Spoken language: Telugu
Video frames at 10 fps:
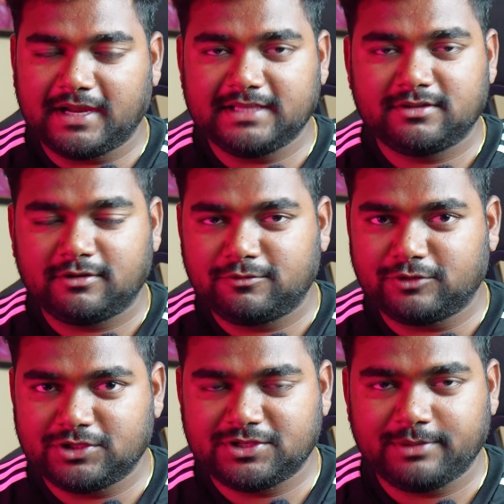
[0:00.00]
గైస్
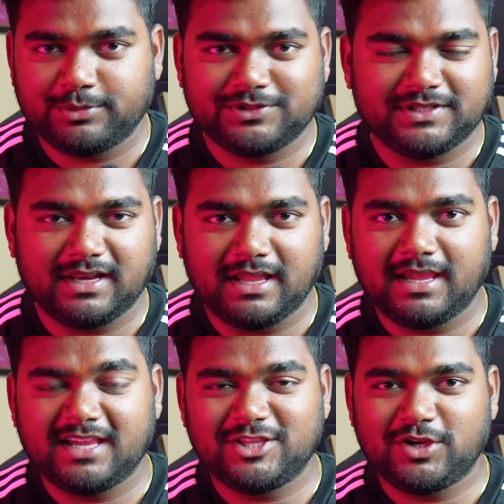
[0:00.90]
ఫస్ట్ యాప్ వచ్చేసరికి
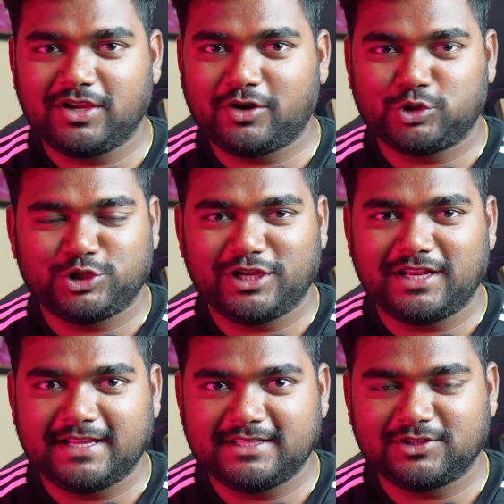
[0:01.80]
ఇది కొత్తగా
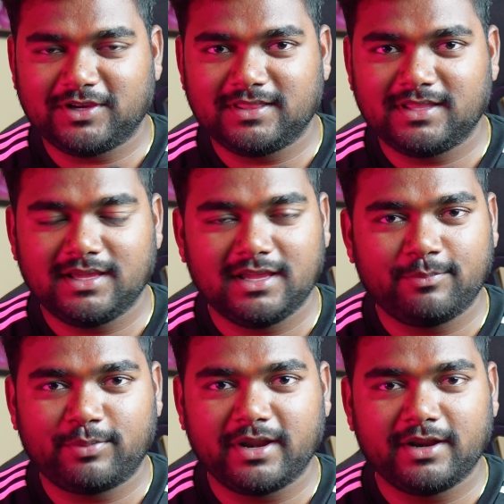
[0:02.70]
లాంచ్ అయింది
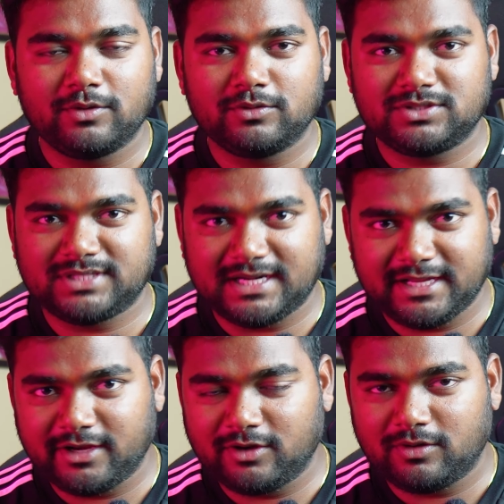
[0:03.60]
ఇప్పుడు నేను
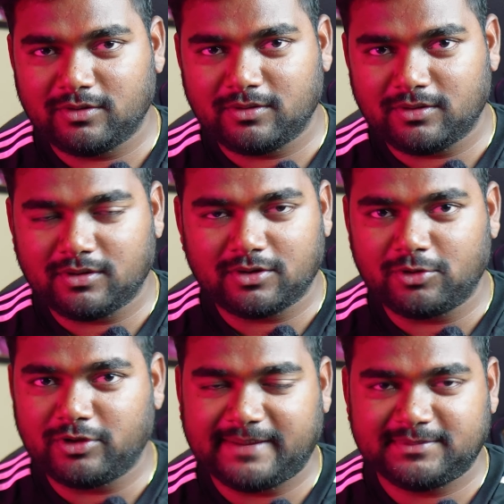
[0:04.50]
స్టార్టింగ్లో
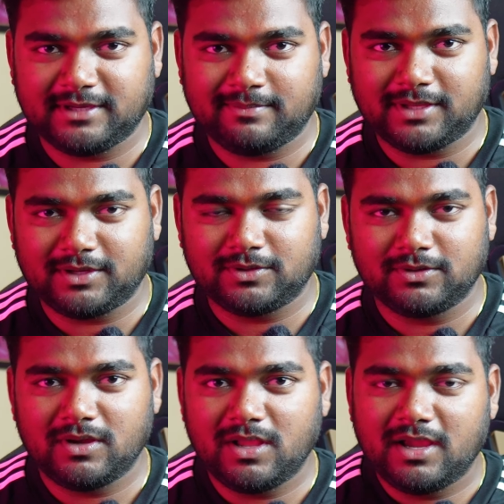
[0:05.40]
రెండు యాప్స్ చెప్తాను
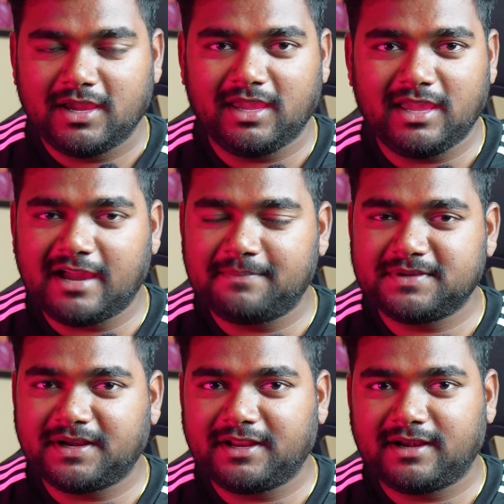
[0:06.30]
ఈ
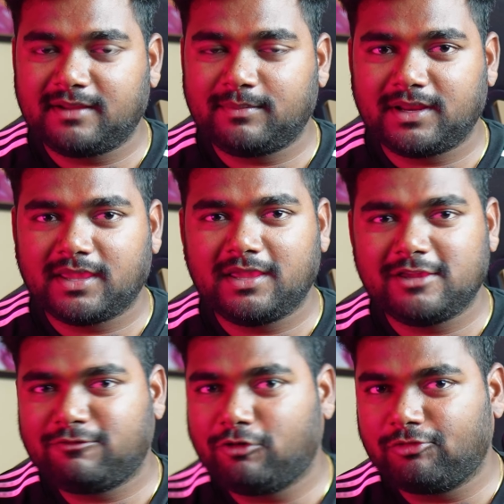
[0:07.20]
యాప్స్ ఏంటి అంటే మనకి
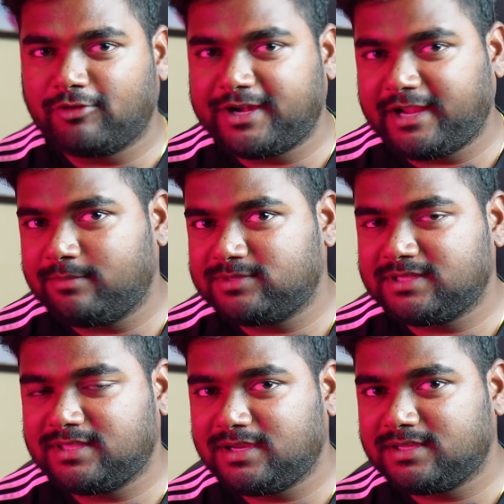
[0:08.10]
ఫోర్ ఫైవ్ టైమ్స్
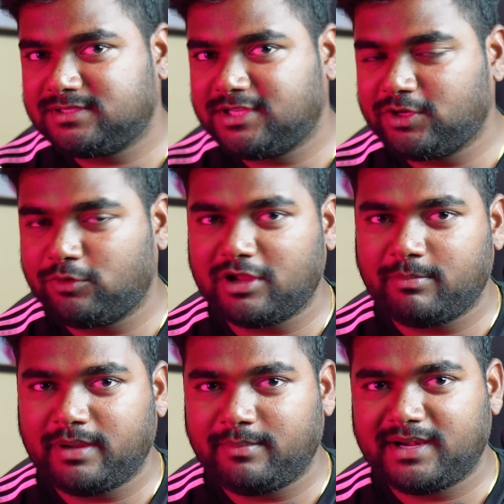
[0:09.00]
అయితే జెన్యున్గా
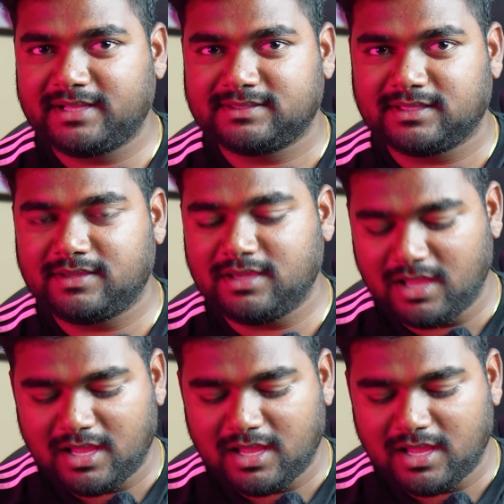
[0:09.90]
పేమెంట్ ఇస్తాయి